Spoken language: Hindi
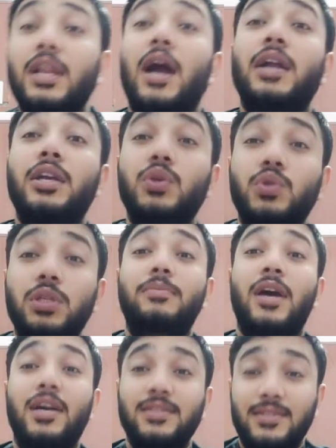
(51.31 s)
लाठी उसकी
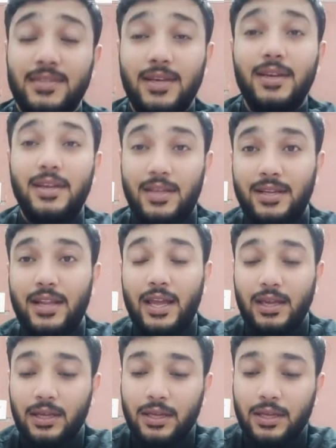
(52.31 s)
भैंस लाइक